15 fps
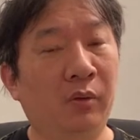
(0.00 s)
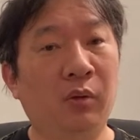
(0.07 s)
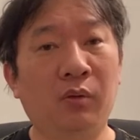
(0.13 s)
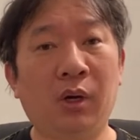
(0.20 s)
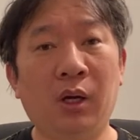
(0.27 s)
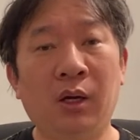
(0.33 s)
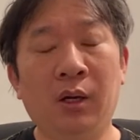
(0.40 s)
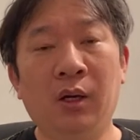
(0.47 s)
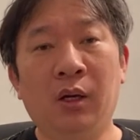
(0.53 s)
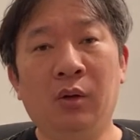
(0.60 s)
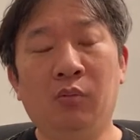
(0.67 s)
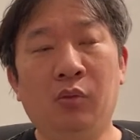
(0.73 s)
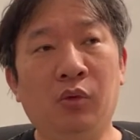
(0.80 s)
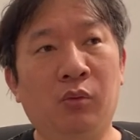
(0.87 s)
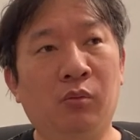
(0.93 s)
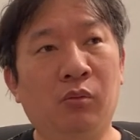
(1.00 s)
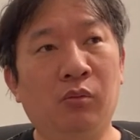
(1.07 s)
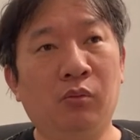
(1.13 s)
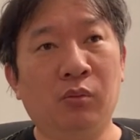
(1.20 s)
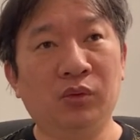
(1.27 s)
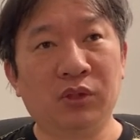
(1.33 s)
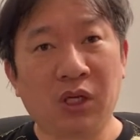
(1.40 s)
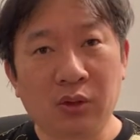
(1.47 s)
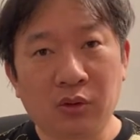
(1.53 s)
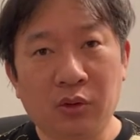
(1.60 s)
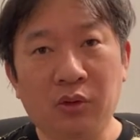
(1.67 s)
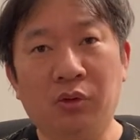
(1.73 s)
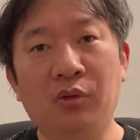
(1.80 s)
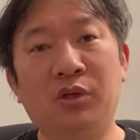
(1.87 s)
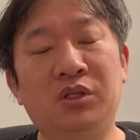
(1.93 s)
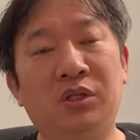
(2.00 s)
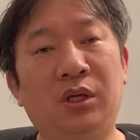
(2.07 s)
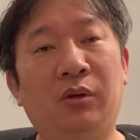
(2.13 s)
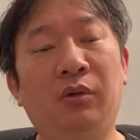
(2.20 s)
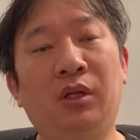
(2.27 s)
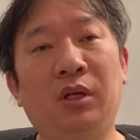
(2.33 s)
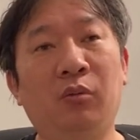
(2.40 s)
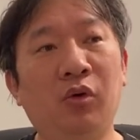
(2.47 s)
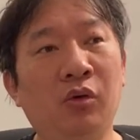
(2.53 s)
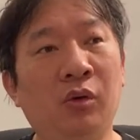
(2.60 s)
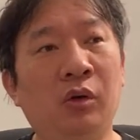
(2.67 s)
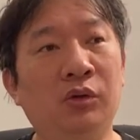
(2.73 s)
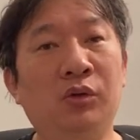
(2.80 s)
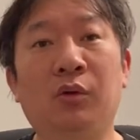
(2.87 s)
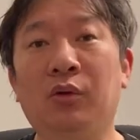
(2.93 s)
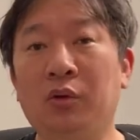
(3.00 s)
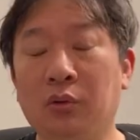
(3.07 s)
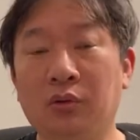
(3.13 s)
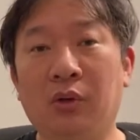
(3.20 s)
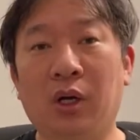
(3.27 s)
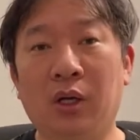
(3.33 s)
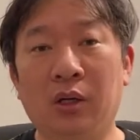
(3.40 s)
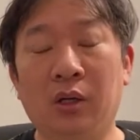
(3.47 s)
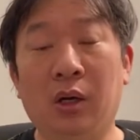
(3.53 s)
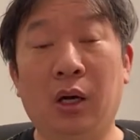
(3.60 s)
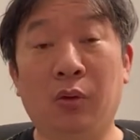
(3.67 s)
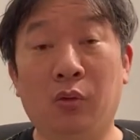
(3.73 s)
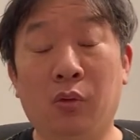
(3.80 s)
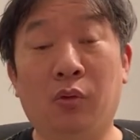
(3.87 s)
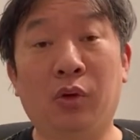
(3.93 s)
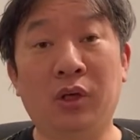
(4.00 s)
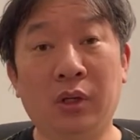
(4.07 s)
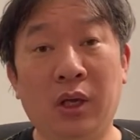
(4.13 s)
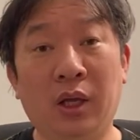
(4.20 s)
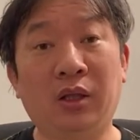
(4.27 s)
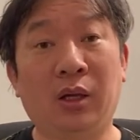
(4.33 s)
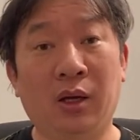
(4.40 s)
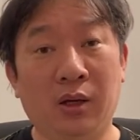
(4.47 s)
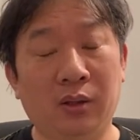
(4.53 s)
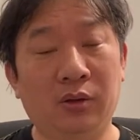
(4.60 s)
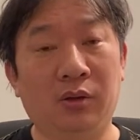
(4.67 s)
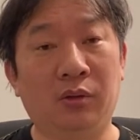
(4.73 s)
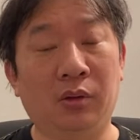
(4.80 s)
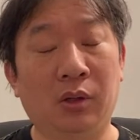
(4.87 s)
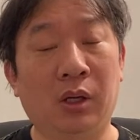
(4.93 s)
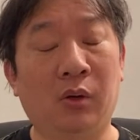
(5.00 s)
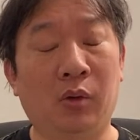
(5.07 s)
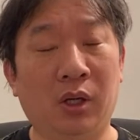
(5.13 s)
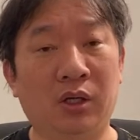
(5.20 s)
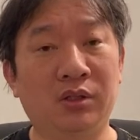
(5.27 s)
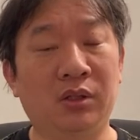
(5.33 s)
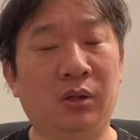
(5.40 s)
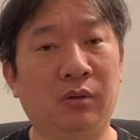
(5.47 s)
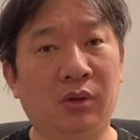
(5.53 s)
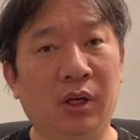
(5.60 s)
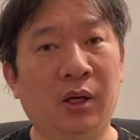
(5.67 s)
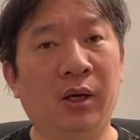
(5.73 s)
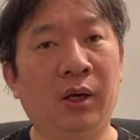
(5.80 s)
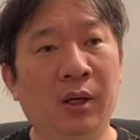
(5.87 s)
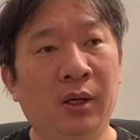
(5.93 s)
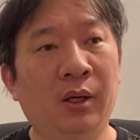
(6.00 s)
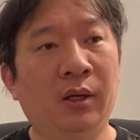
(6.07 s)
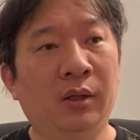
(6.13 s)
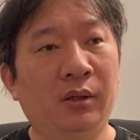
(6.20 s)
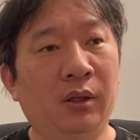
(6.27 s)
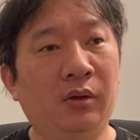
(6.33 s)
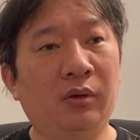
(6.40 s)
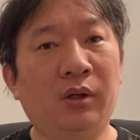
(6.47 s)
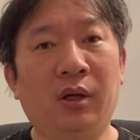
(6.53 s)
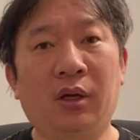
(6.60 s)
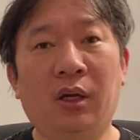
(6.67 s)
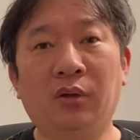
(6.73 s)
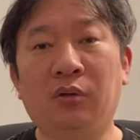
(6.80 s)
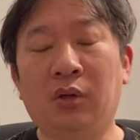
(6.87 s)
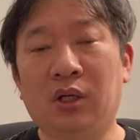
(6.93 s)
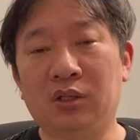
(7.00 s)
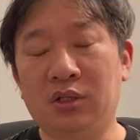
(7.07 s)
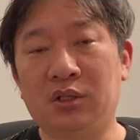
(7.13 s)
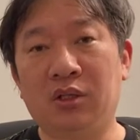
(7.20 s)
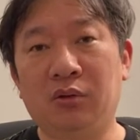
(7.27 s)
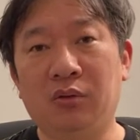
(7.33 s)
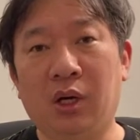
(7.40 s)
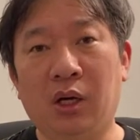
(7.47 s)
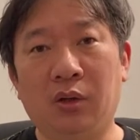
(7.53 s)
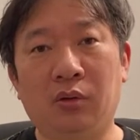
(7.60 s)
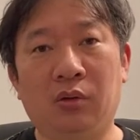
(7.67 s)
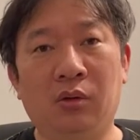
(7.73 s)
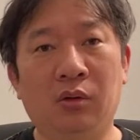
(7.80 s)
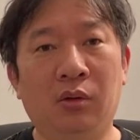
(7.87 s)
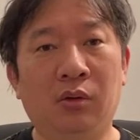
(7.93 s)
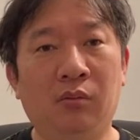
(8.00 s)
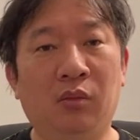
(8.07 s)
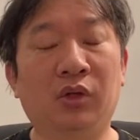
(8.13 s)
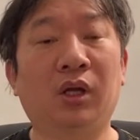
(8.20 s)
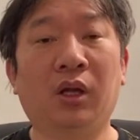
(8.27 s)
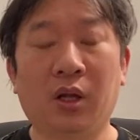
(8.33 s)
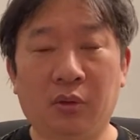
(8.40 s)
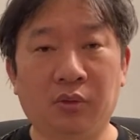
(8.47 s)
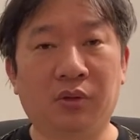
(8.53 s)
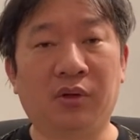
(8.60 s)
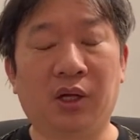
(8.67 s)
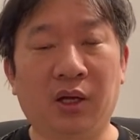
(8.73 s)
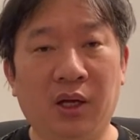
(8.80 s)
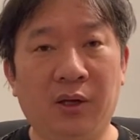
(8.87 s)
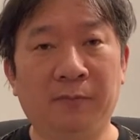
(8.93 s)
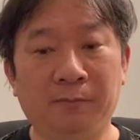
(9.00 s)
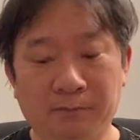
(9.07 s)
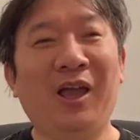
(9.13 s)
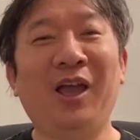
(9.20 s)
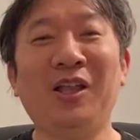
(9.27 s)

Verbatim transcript: これはもうちゃんと用意した上でもそういうことがあの起こり得たというお話なので、なので過度な自信はあの持たないことだね。